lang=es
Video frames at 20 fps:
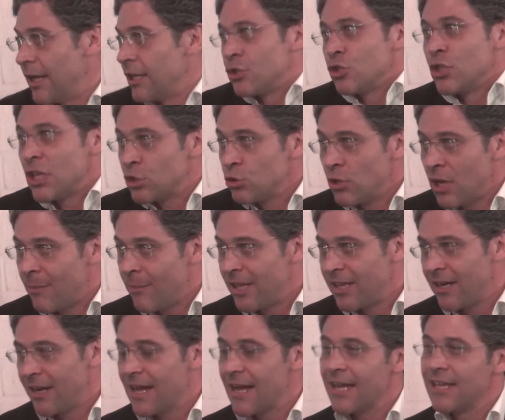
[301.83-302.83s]
Eso ya es una
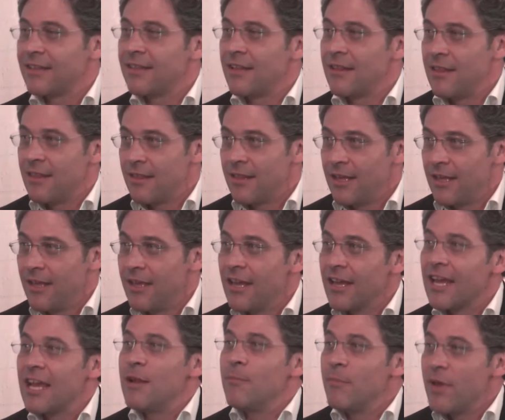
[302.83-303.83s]
métrica que te dice
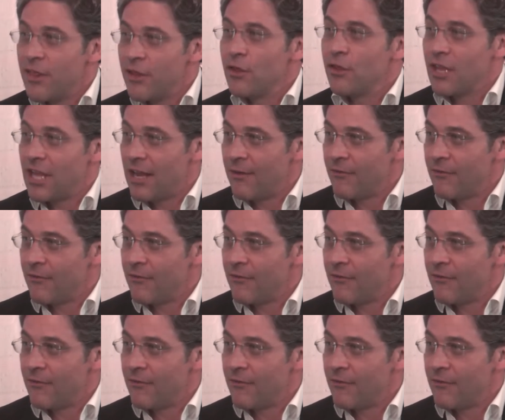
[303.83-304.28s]
que el medio de la